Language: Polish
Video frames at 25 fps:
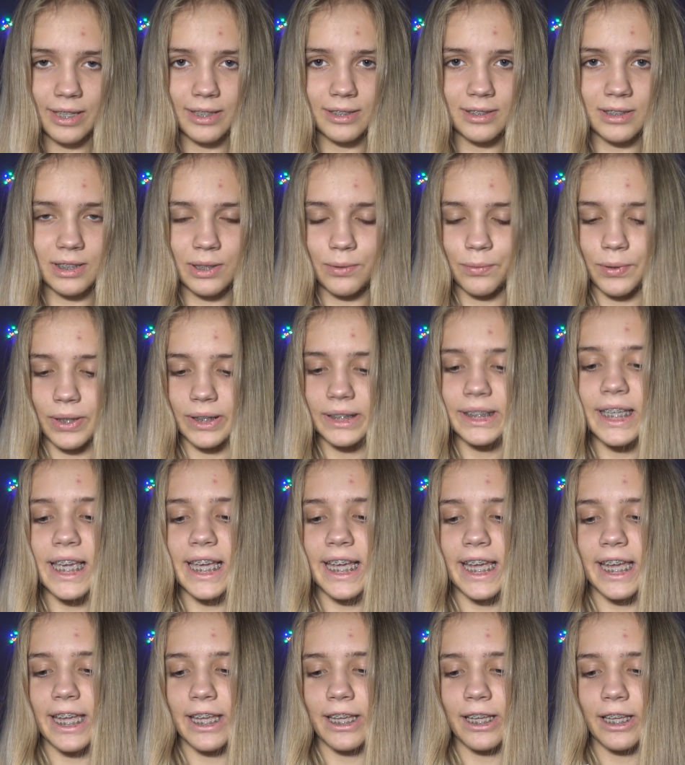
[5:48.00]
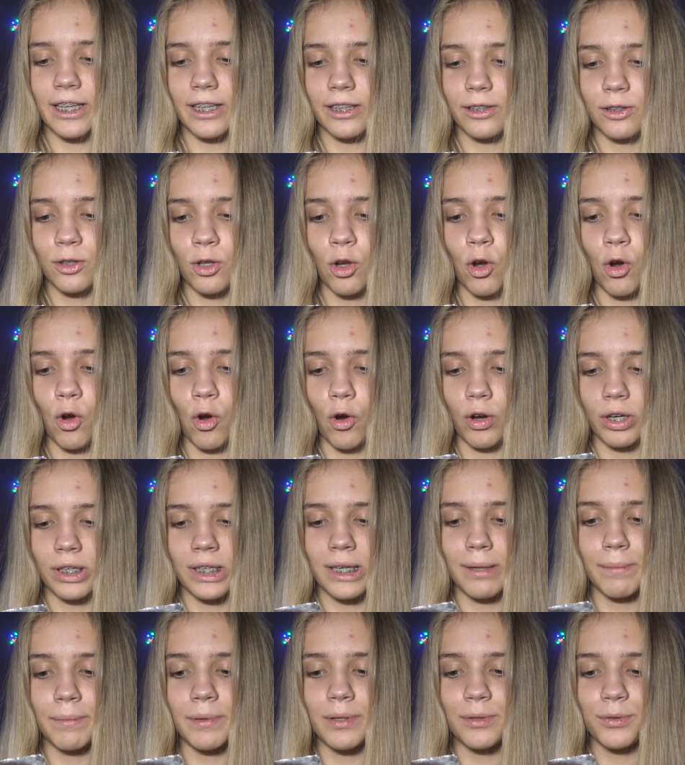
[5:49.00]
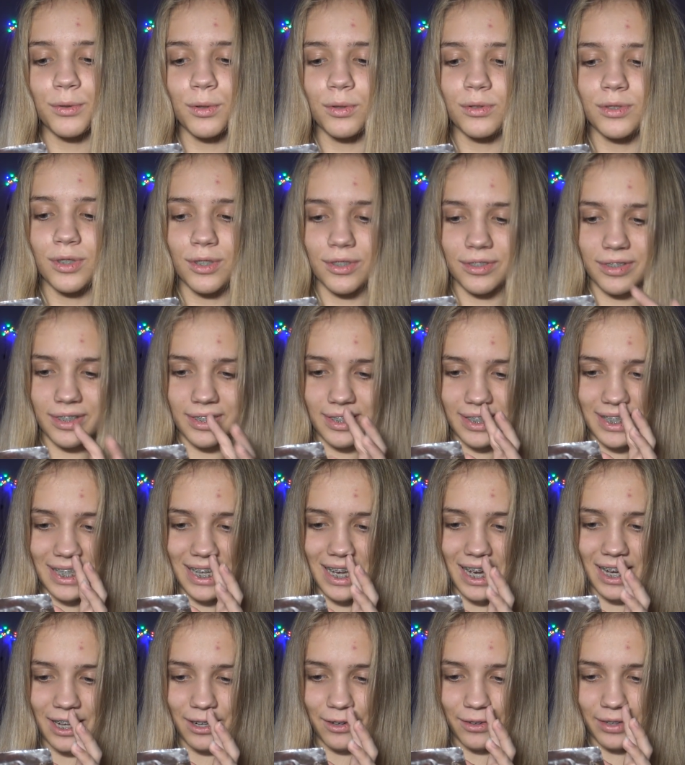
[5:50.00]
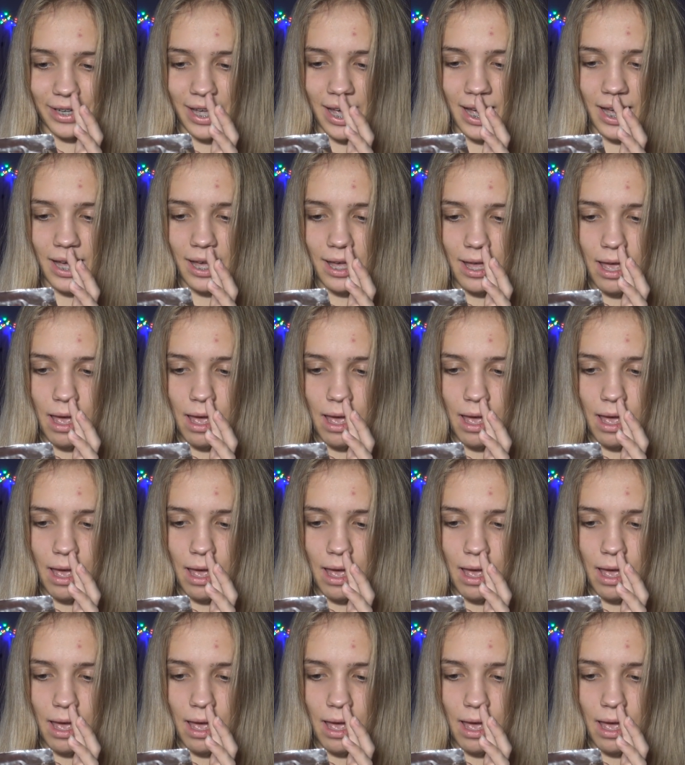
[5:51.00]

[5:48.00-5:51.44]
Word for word: Składniki to hibiskus, rodzynki aronia,